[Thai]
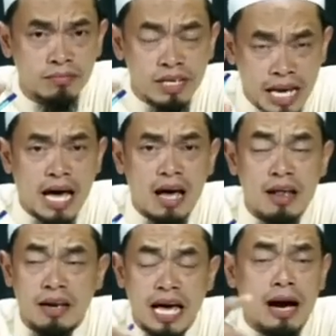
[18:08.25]
เนี่ยนะ
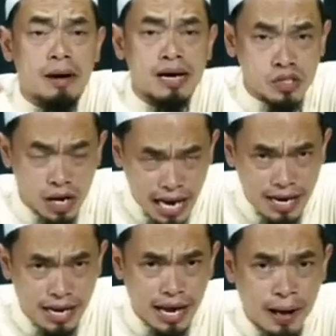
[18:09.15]
ในอามัลซอเลห์
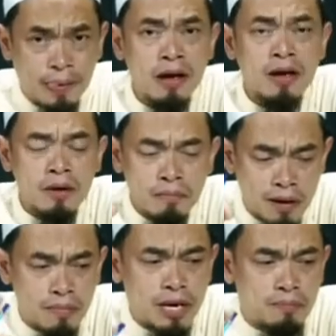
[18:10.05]
เนี่ยนะมัน
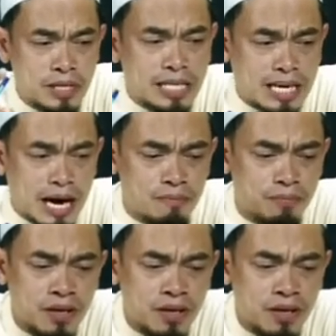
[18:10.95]
มีพฤติกรรม